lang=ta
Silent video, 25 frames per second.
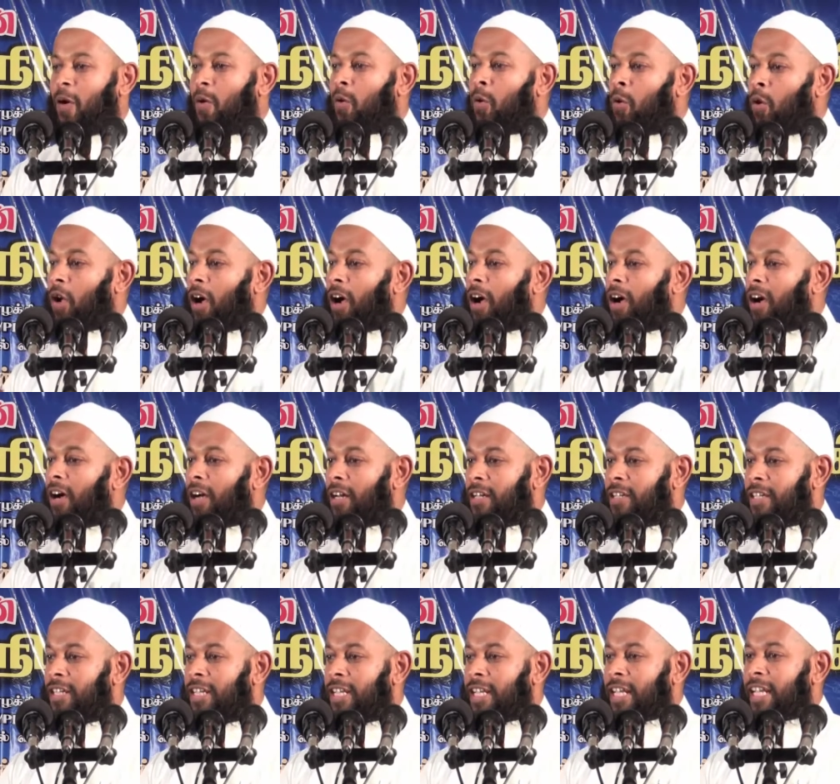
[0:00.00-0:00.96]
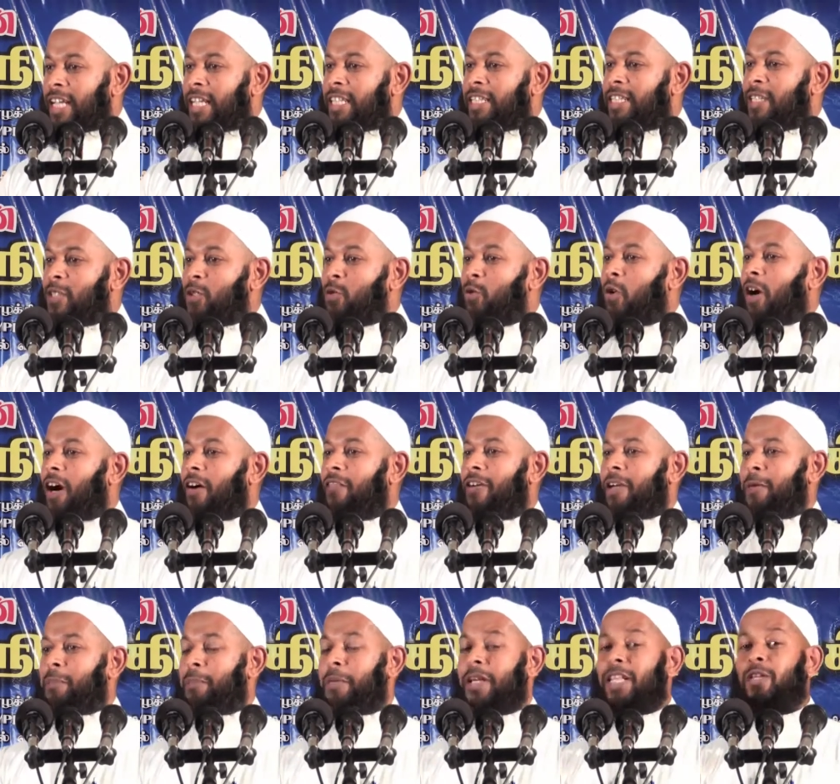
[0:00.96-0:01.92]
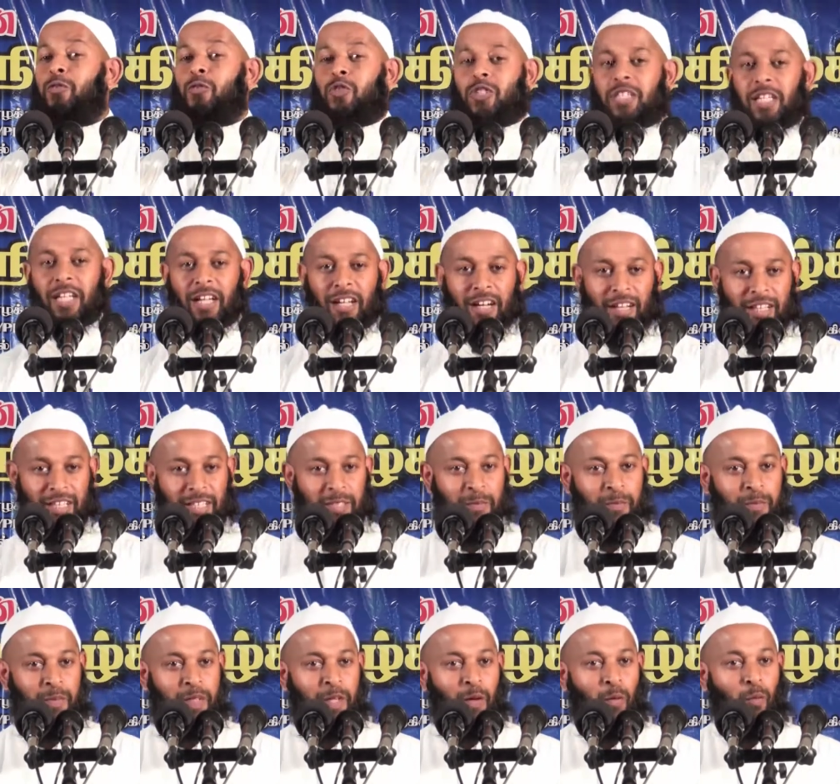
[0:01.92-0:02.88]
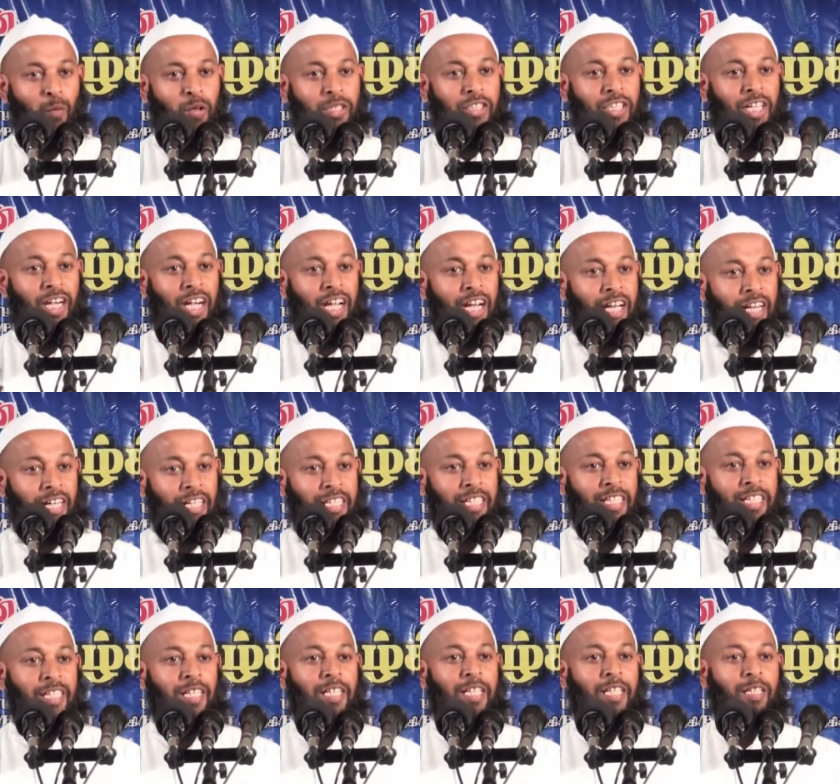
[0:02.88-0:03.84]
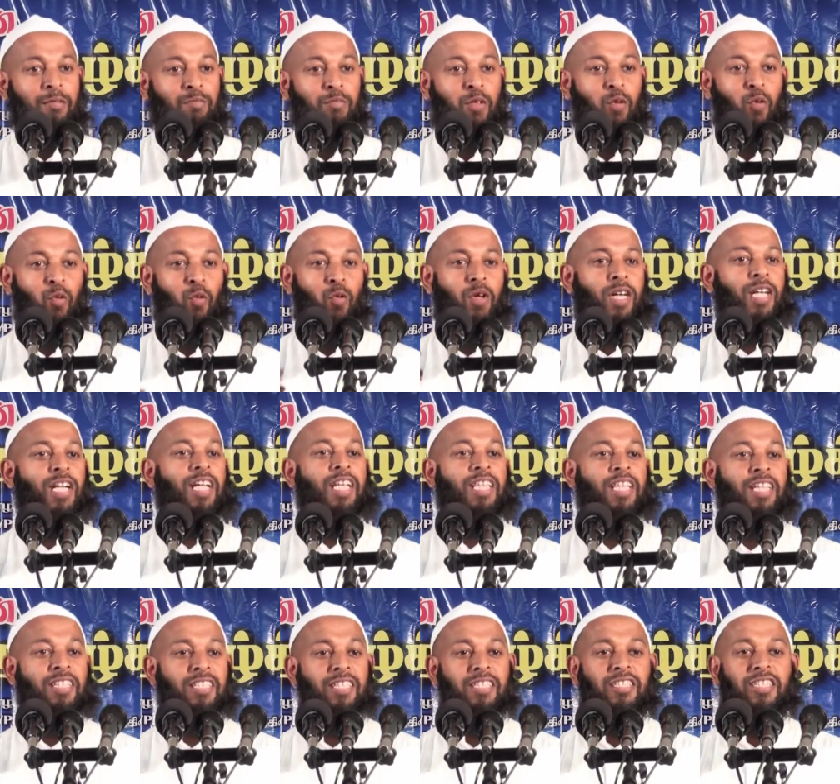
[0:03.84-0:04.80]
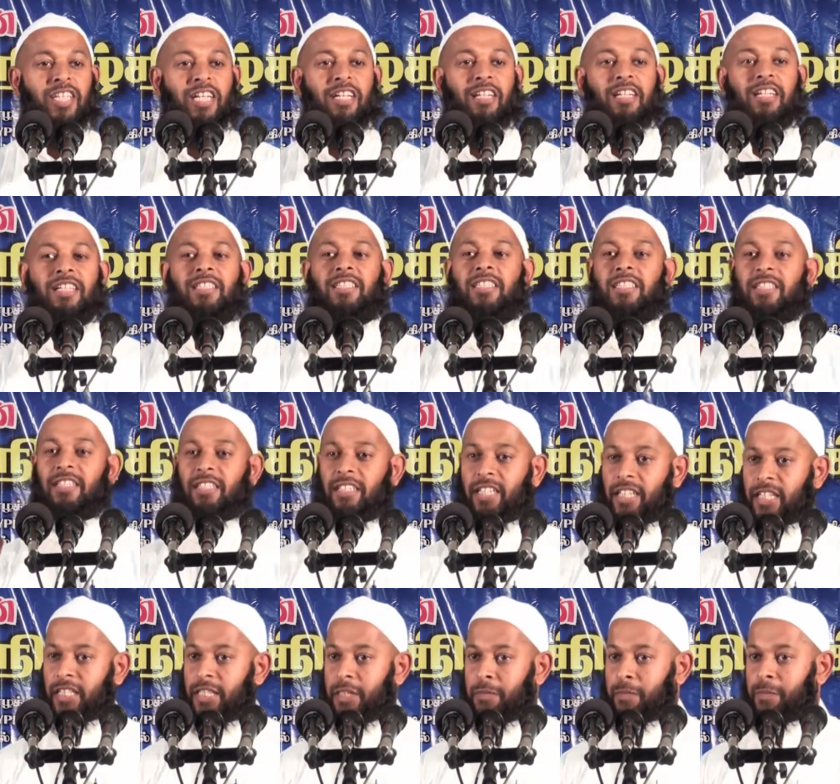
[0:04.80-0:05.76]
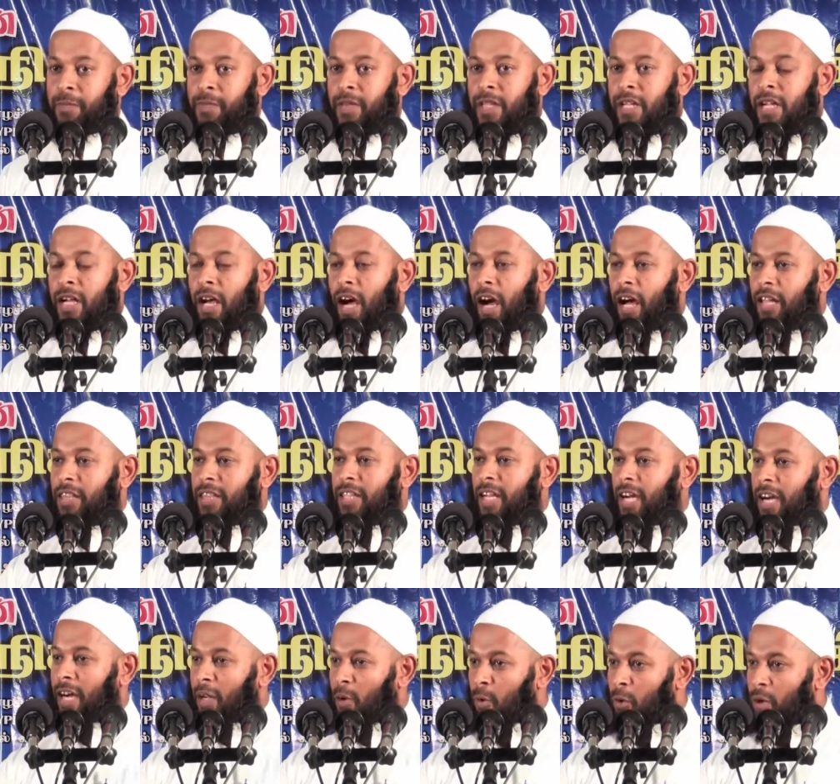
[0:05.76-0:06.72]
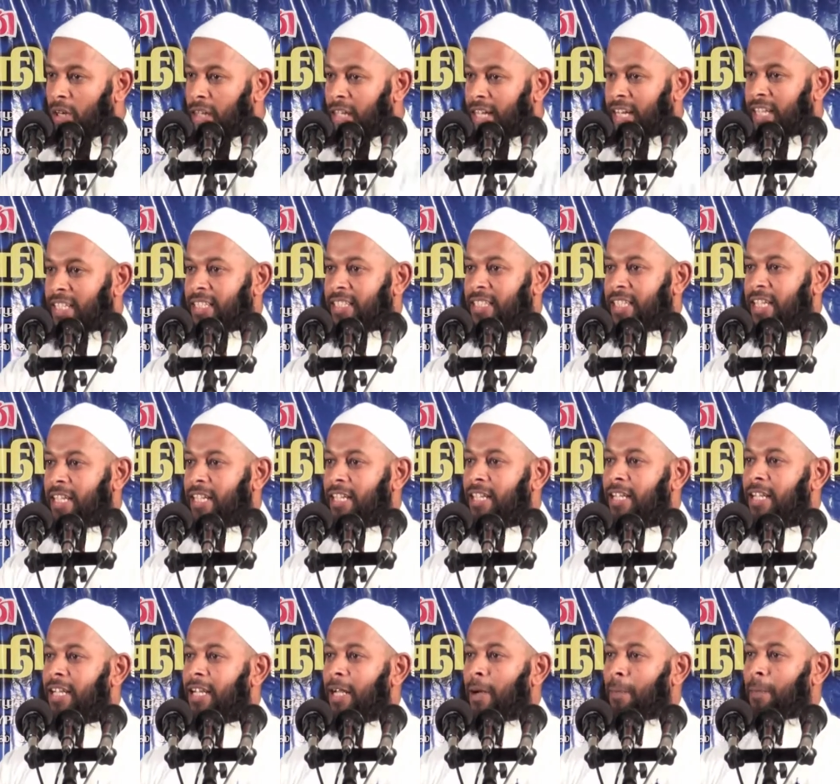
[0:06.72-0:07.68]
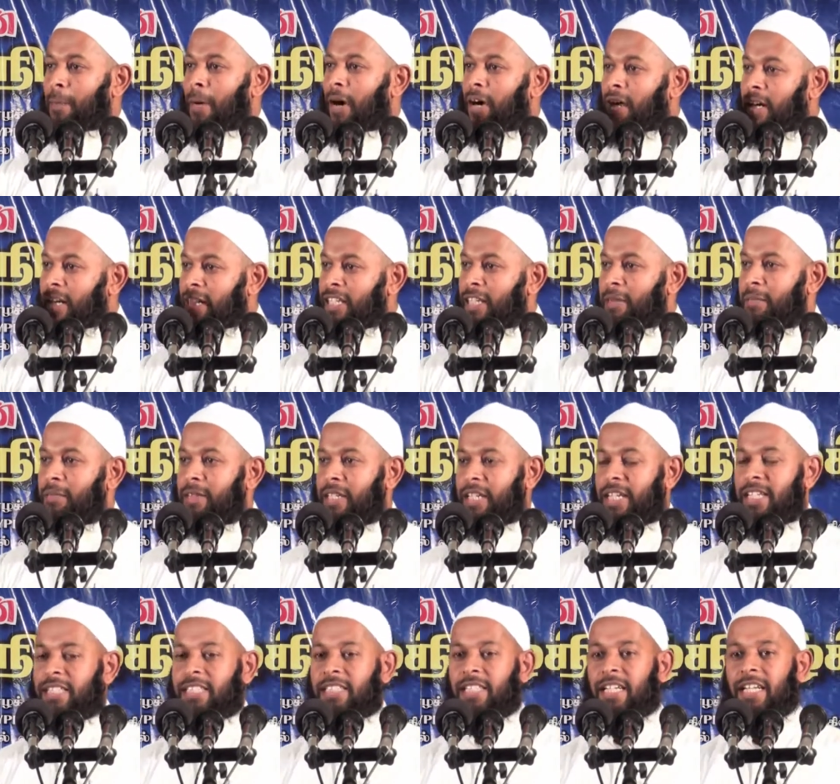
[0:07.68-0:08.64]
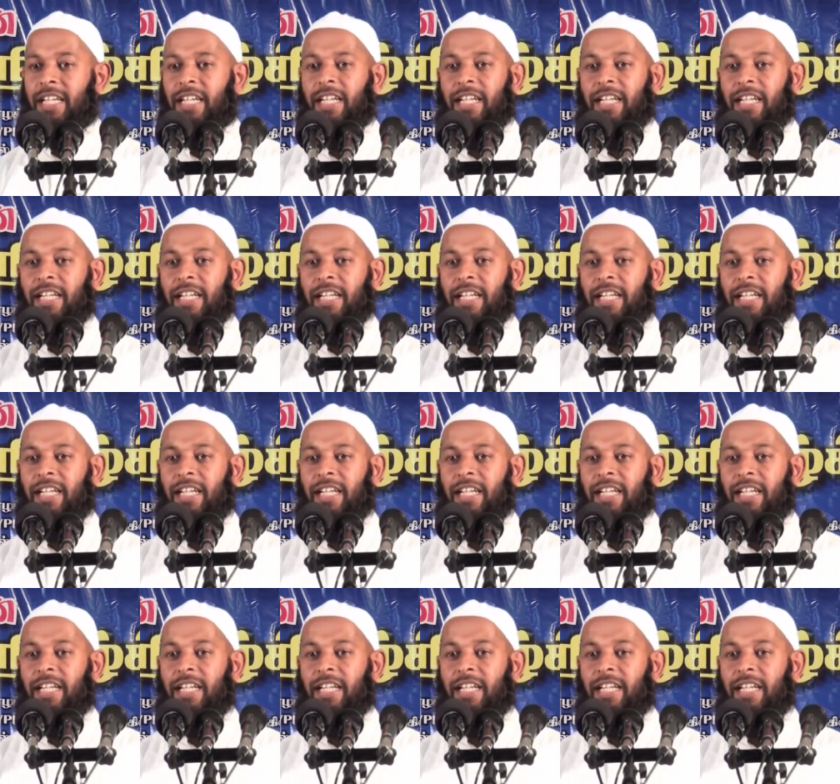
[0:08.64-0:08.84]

குர்ஆன் இந்த துவாவை பதிவு செய்கிறது வஜ் அல்லி மி வரசதி ஜன்னத்தின் நயீம் அந்த அருள் நிறைந்த பாக்கியம் நிறைந்த